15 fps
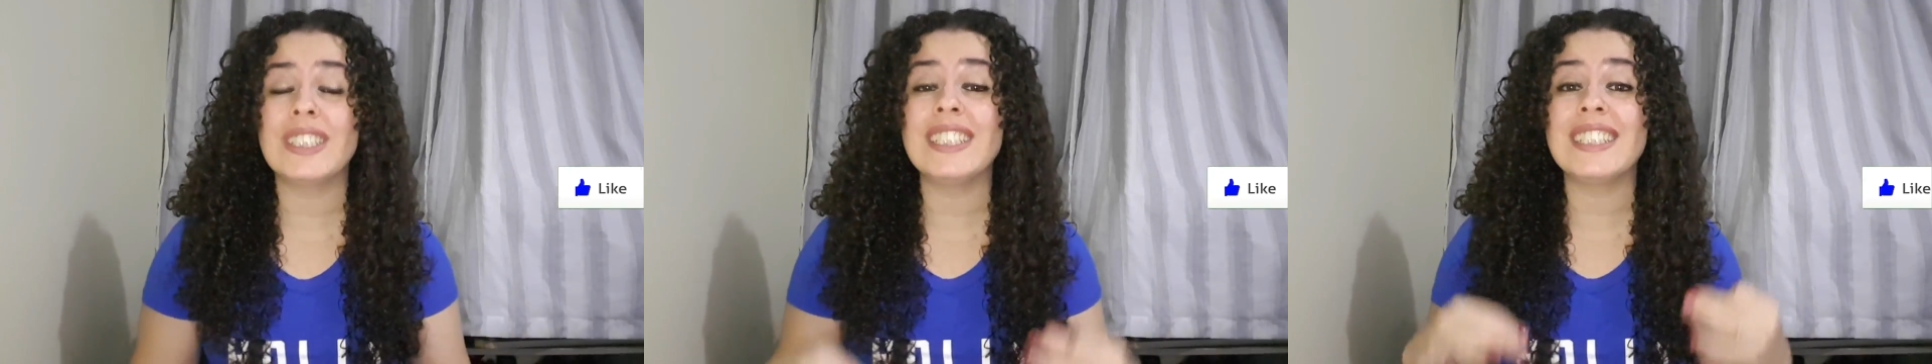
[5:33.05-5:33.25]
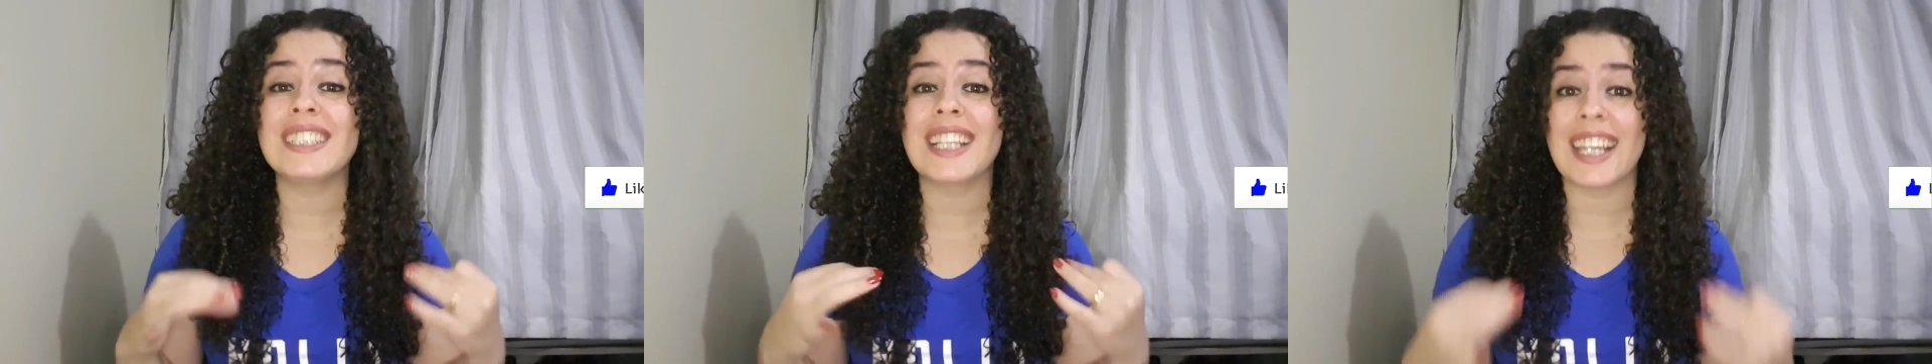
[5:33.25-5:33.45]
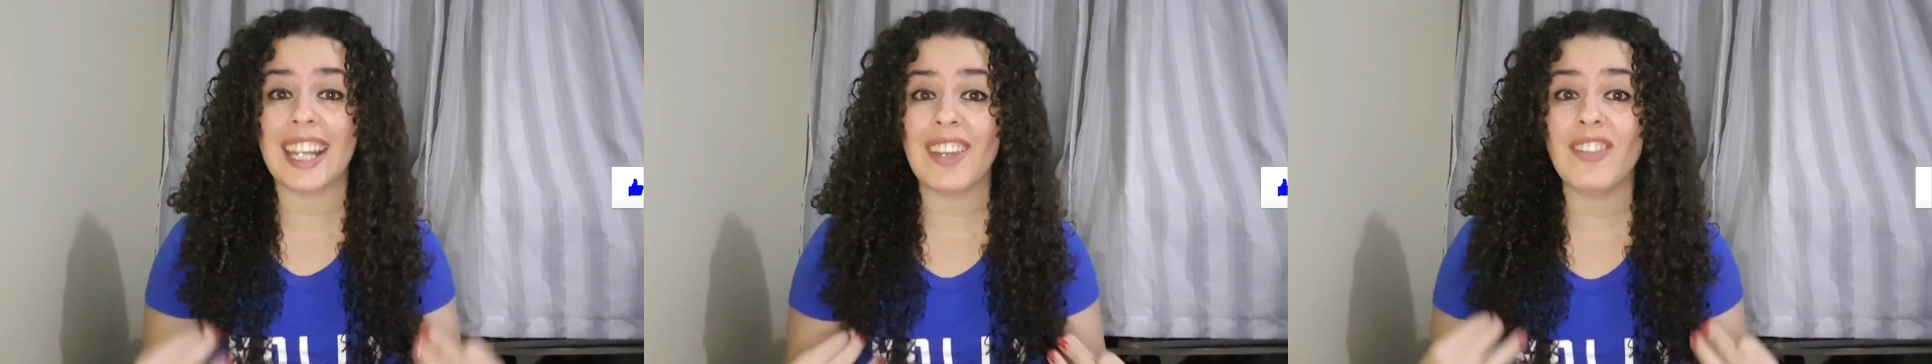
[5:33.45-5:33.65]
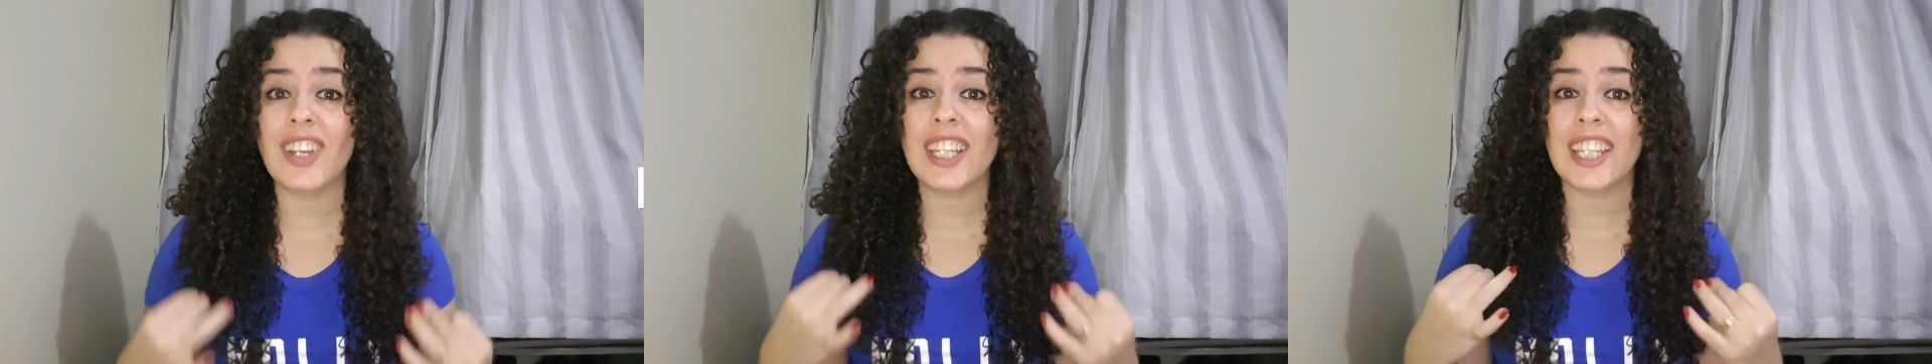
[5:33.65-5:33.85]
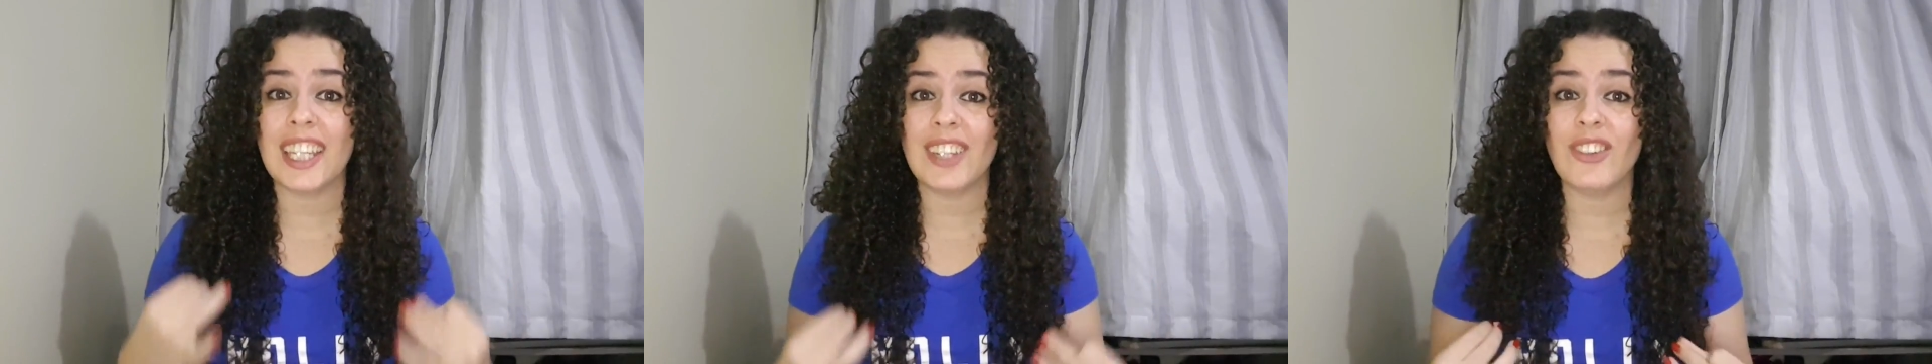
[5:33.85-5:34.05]
se
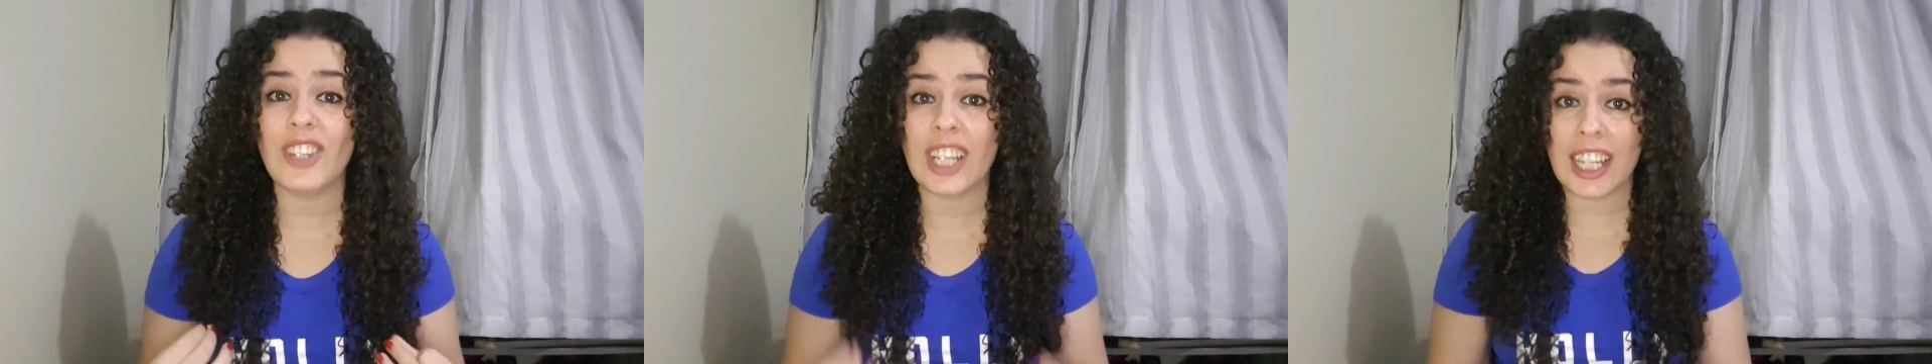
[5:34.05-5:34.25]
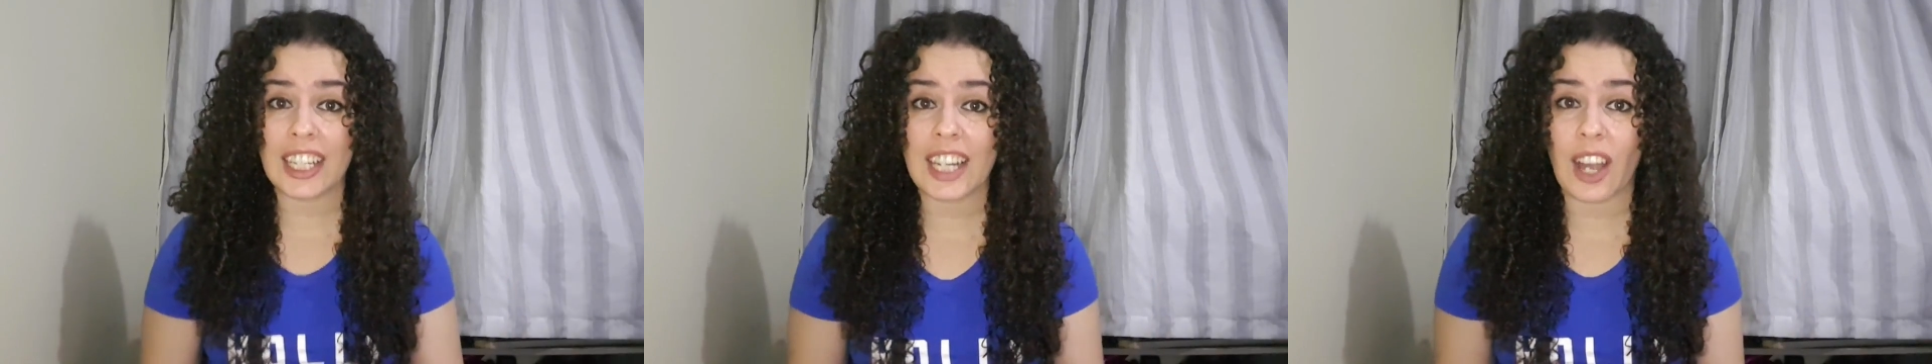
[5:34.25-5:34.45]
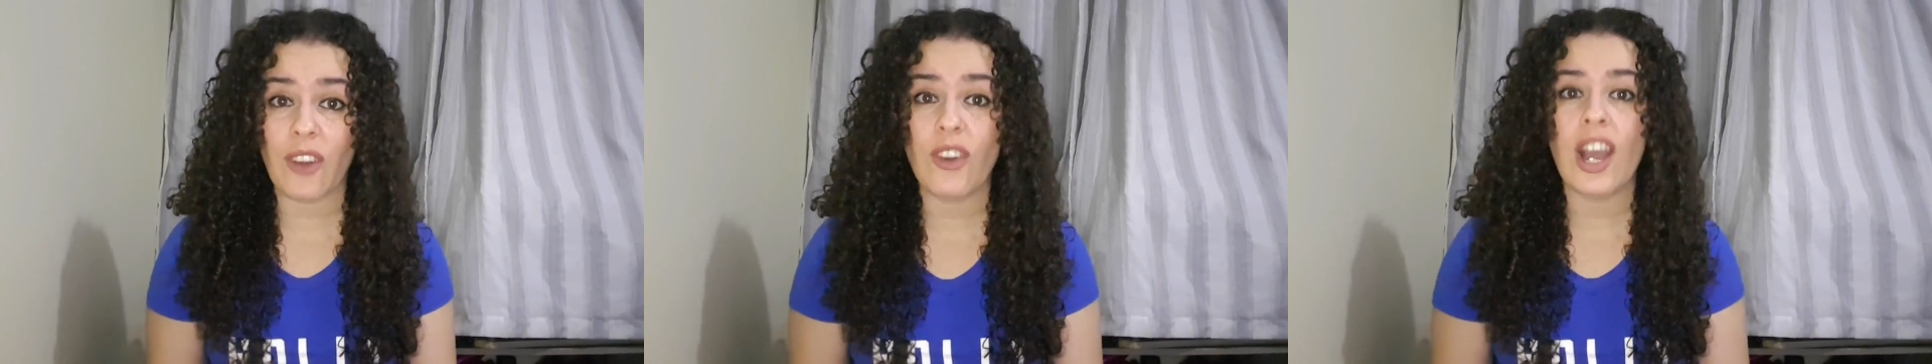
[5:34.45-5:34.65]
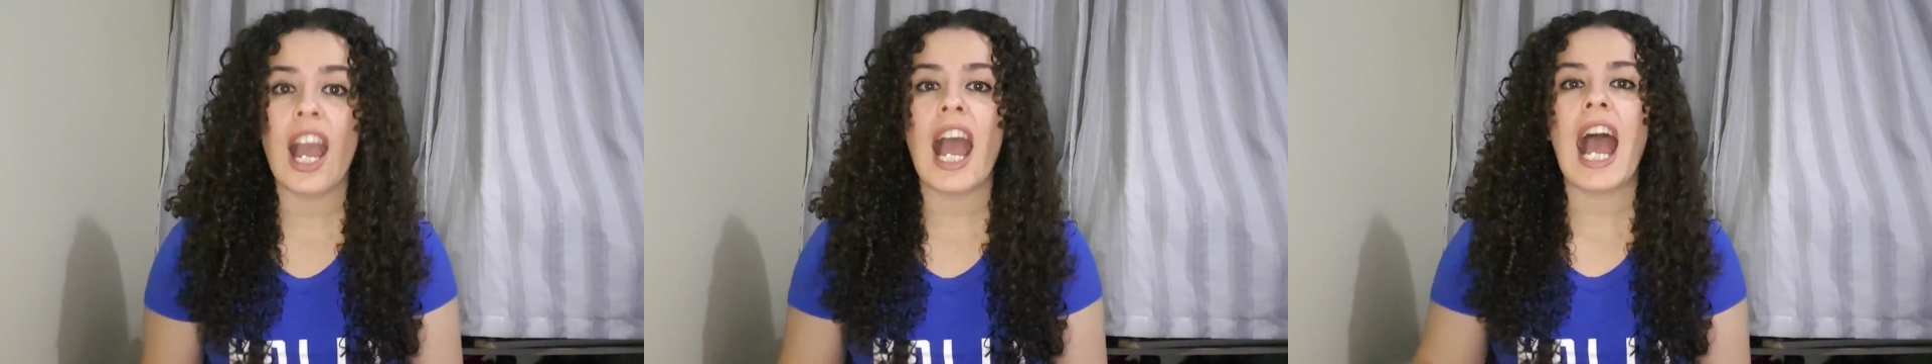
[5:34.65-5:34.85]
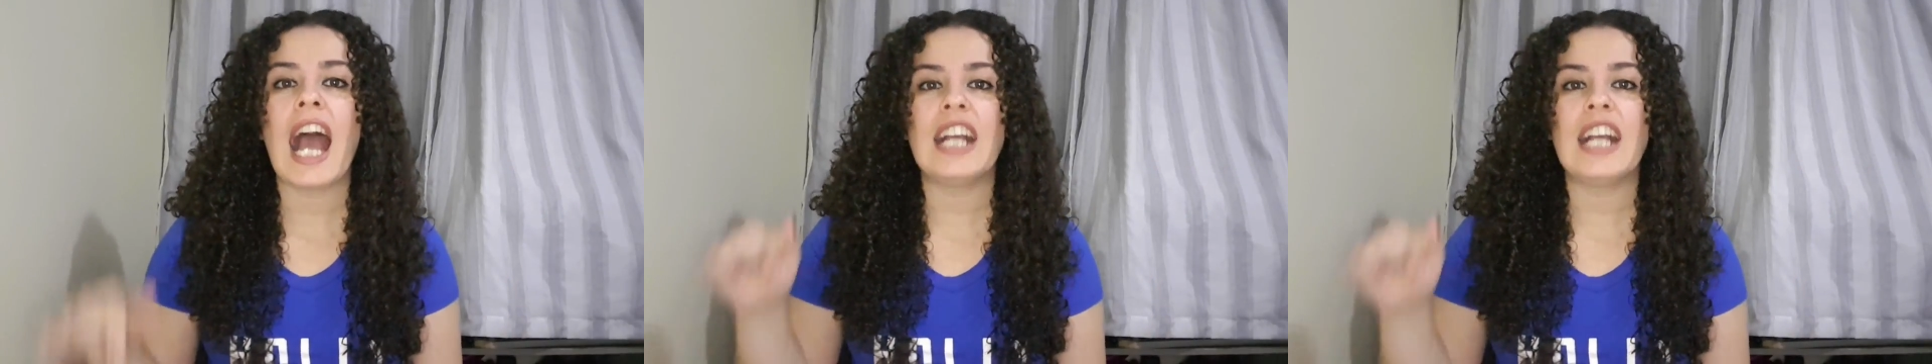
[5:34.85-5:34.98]
inscreva aqui no canal,